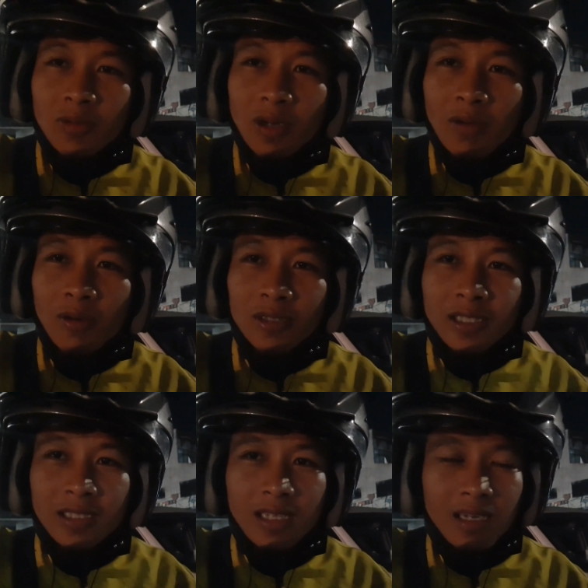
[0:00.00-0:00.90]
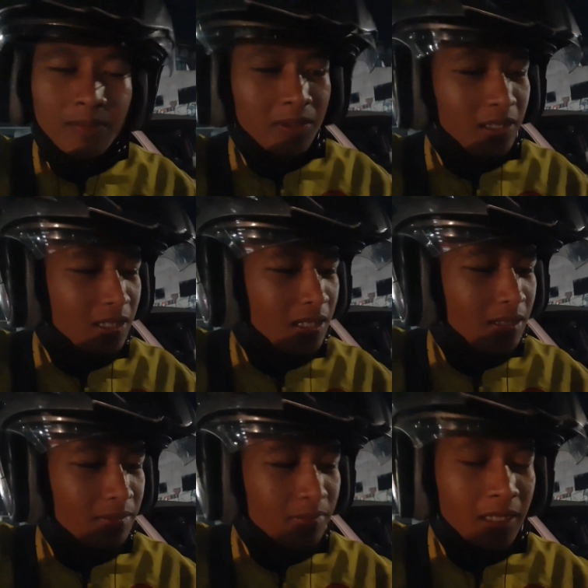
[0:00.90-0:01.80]
kurang worth it ya RAM 3
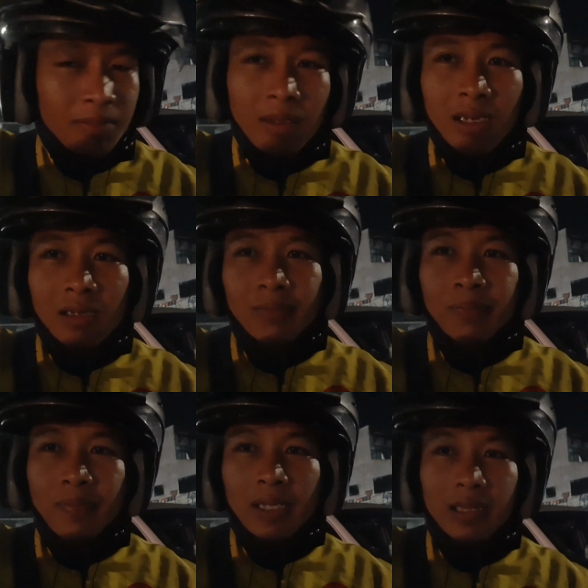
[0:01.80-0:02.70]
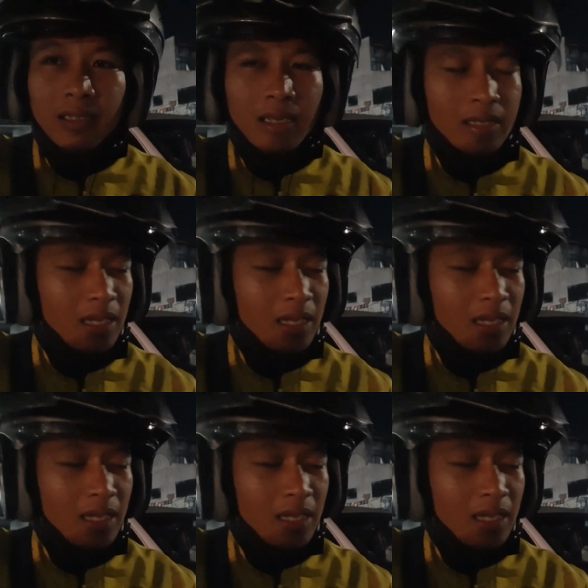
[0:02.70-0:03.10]
minimal 4 ya ke